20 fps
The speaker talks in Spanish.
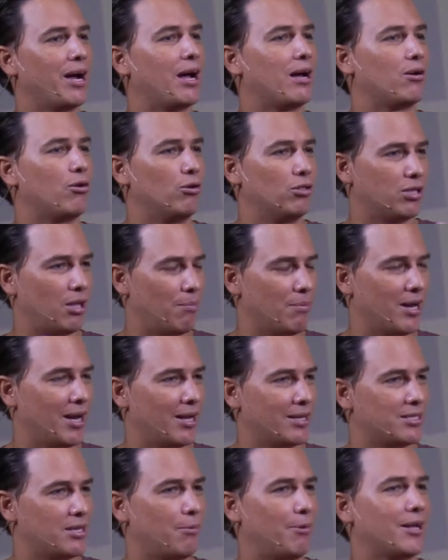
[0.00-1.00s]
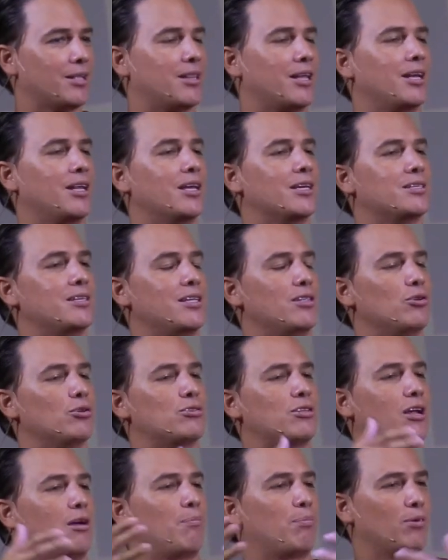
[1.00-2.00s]
contaminar esas bacterias y Dios
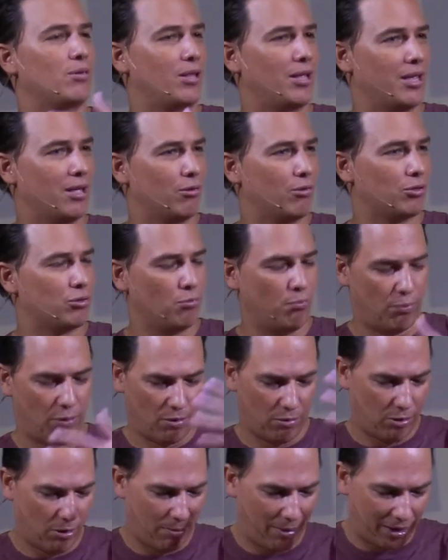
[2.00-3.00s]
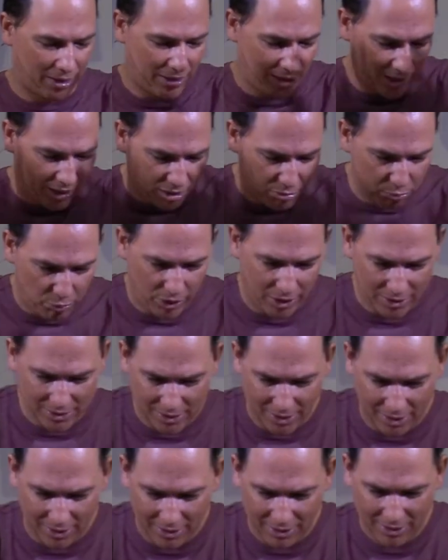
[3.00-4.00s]
estaba protegiendo a su pueblo de bacterias. Puede
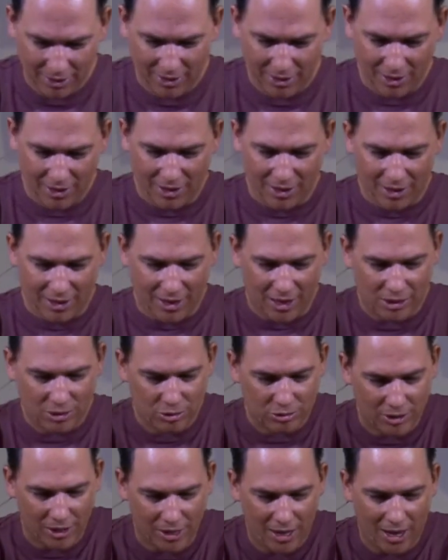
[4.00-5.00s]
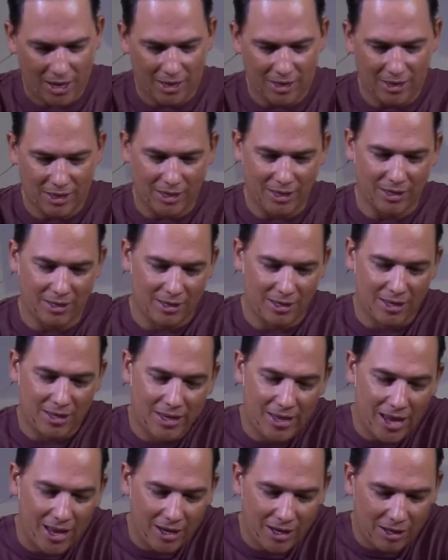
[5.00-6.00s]
ser, eso sería
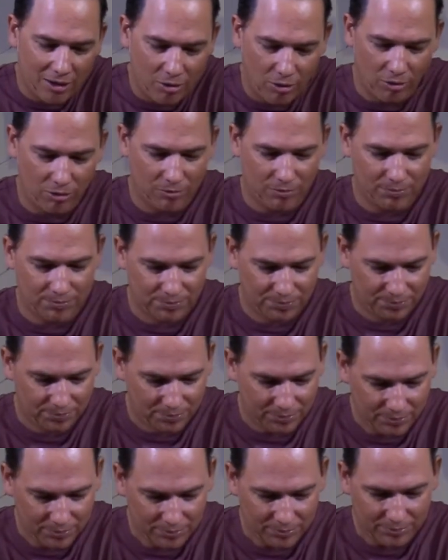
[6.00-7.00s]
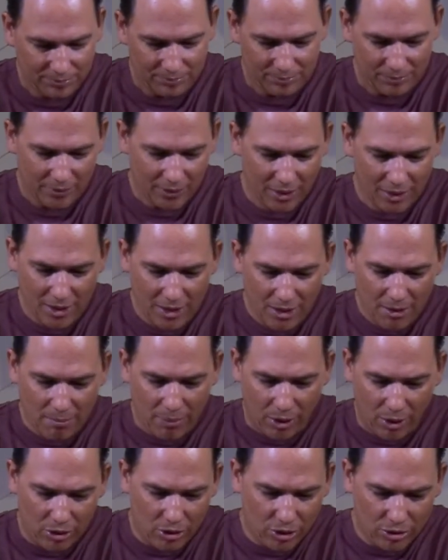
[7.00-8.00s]
higiénico.
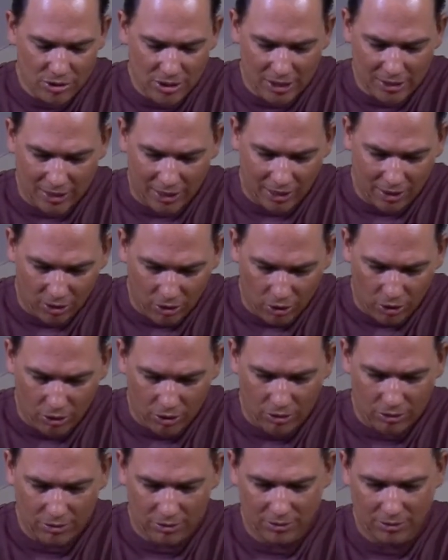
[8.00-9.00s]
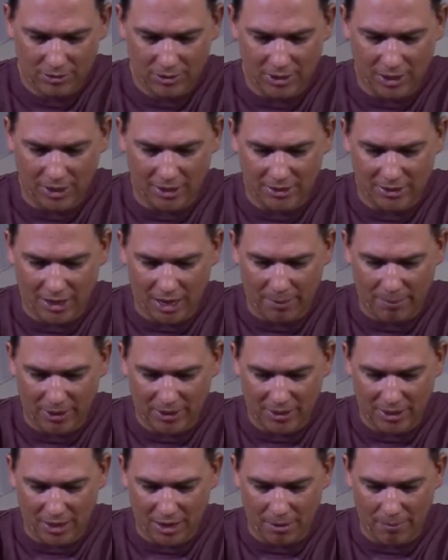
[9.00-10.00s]
Pero Dios dice no, sin
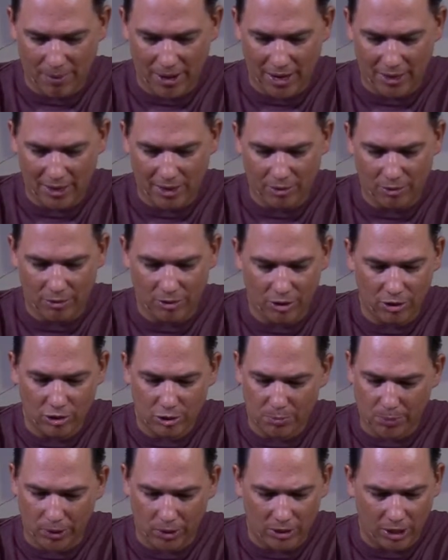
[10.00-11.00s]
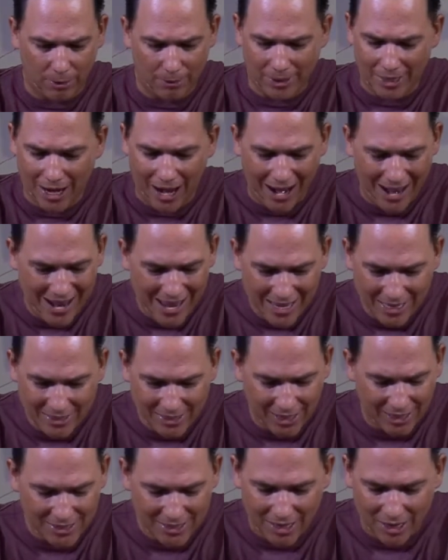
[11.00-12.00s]
escamas en el mar y en los ríos. Pero otra vez, la
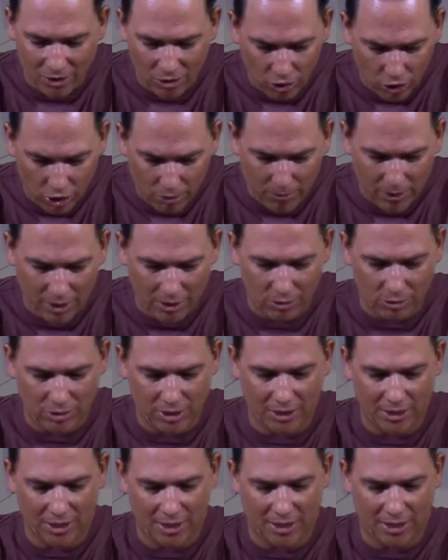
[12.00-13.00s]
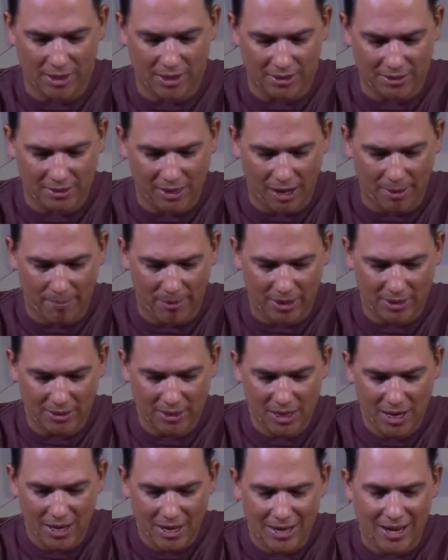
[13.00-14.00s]
lista es enorme de los que tienen escamas.
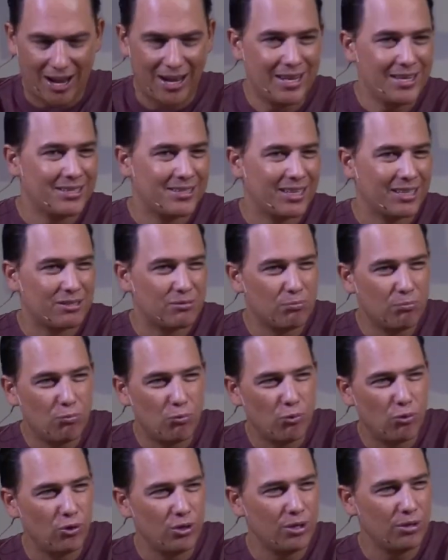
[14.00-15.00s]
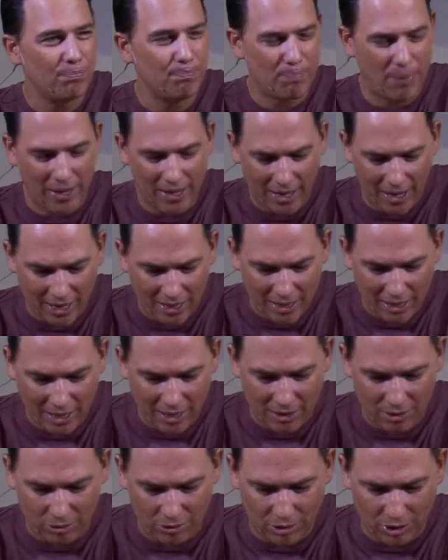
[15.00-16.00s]
La lista es muy pequeña
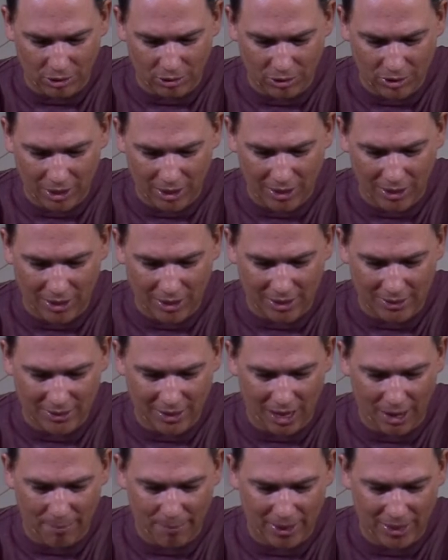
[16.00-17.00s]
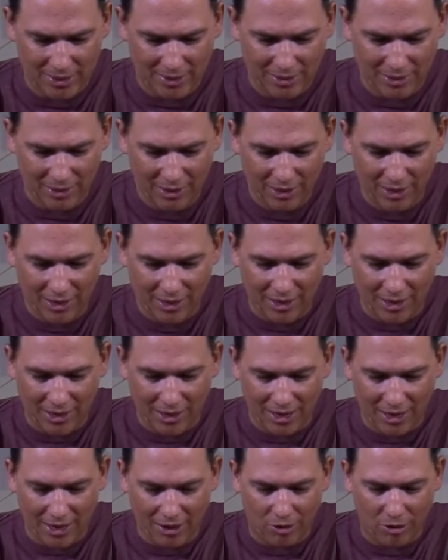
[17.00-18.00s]
de los que no tienen escamas.
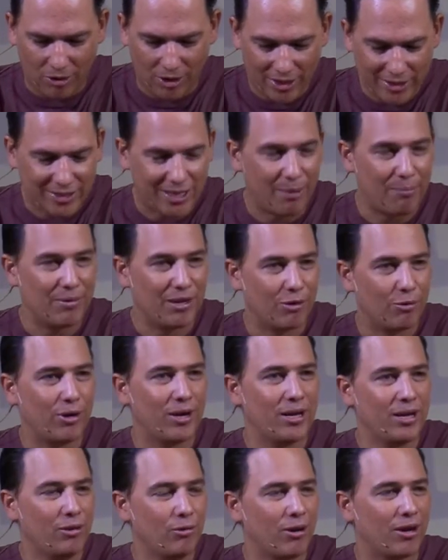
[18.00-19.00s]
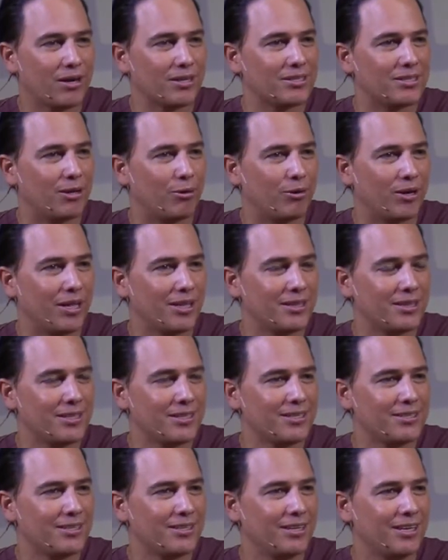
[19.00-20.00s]
Eh, con este amigo he ido a
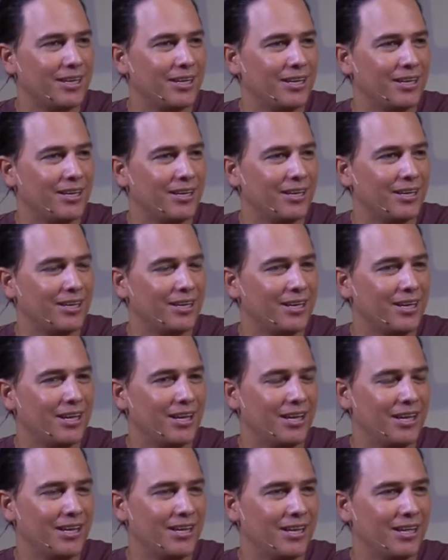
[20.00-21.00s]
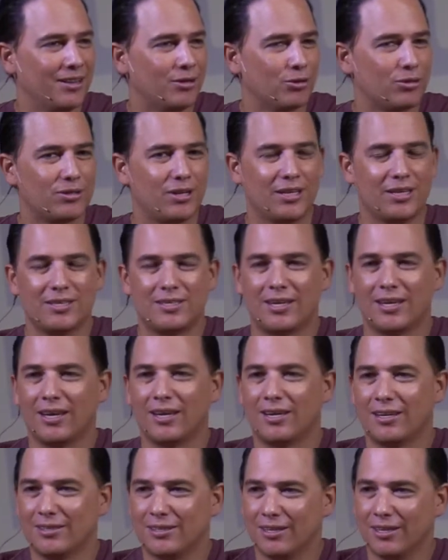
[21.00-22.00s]
restaurantes y, entonces le
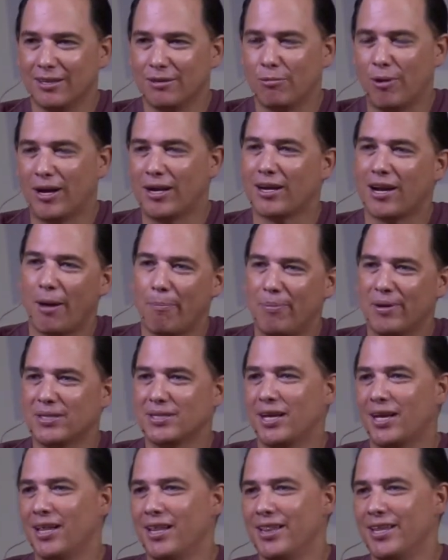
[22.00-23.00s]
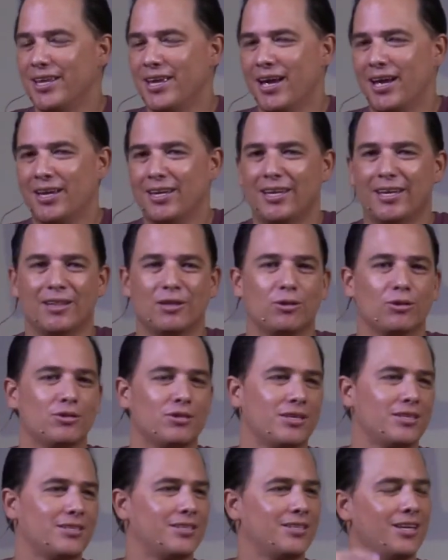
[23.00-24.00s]
dice, ¿cuál es la pesca del día? Y
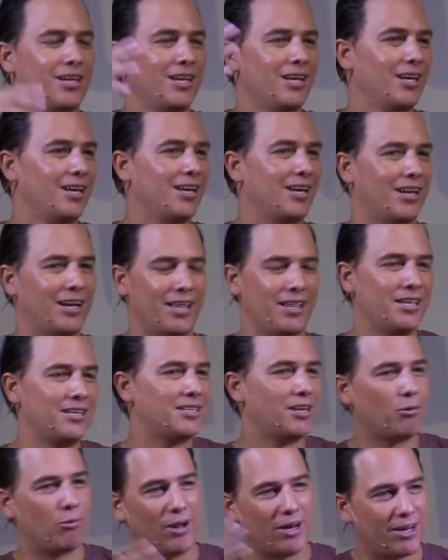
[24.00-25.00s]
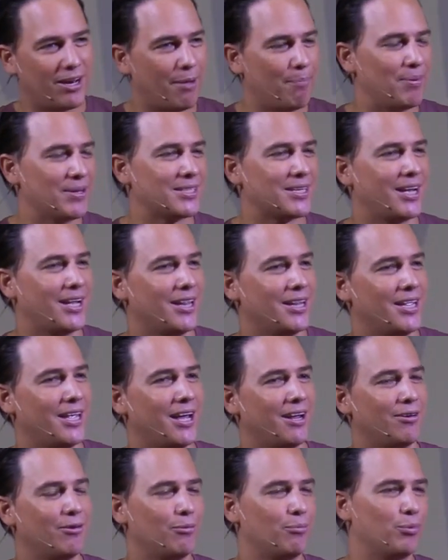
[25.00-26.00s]
entonces le dicen cuál es la pesca del
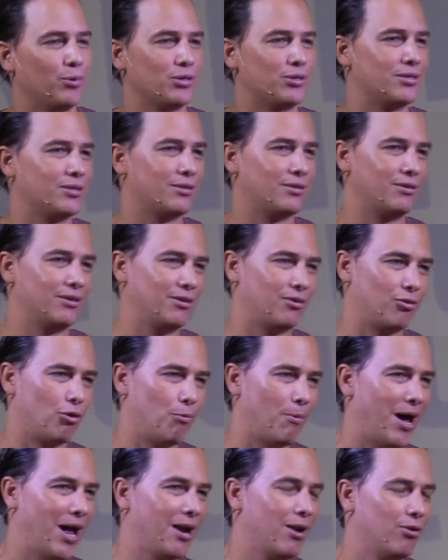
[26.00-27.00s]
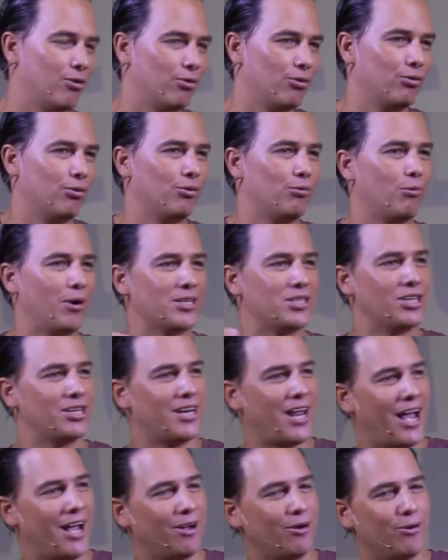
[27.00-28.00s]
día, ¿no? Pues robalo,
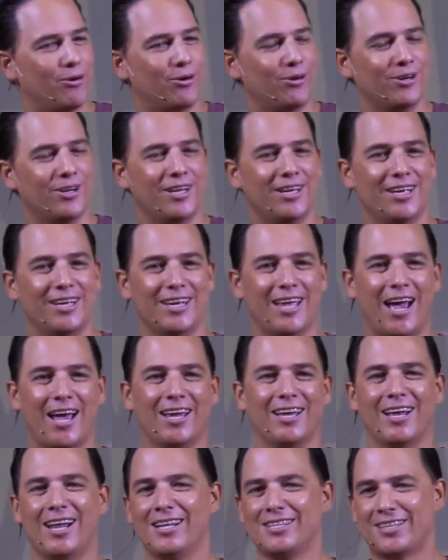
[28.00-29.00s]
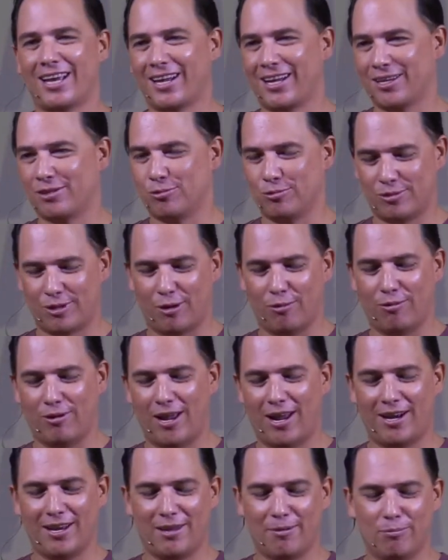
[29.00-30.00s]
guachinango, y él saca su
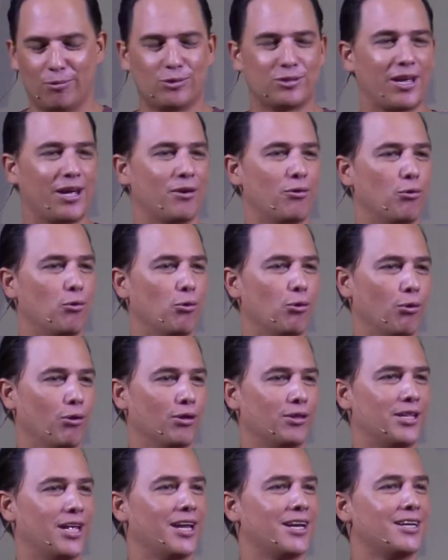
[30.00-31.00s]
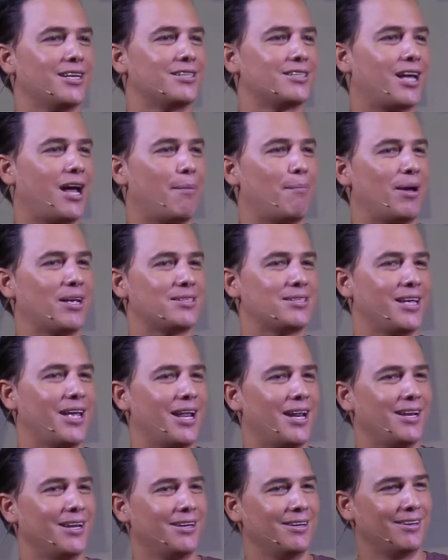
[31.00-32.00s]
celular y busca en Google, ¿tiene escamas
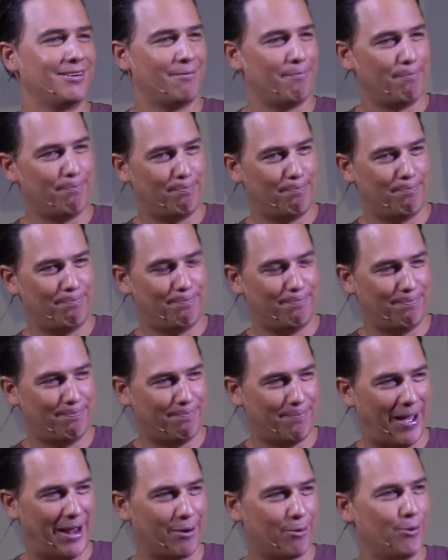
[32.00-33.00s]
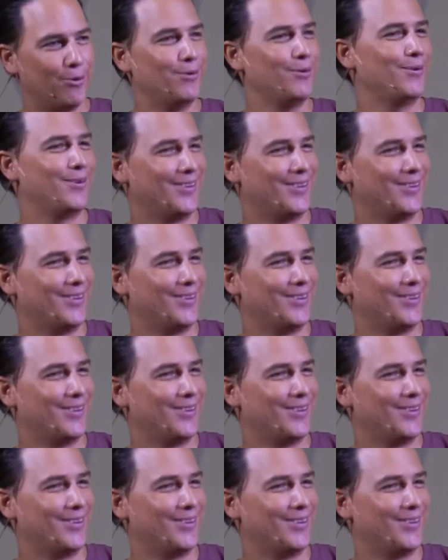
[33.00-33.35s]
el pargo?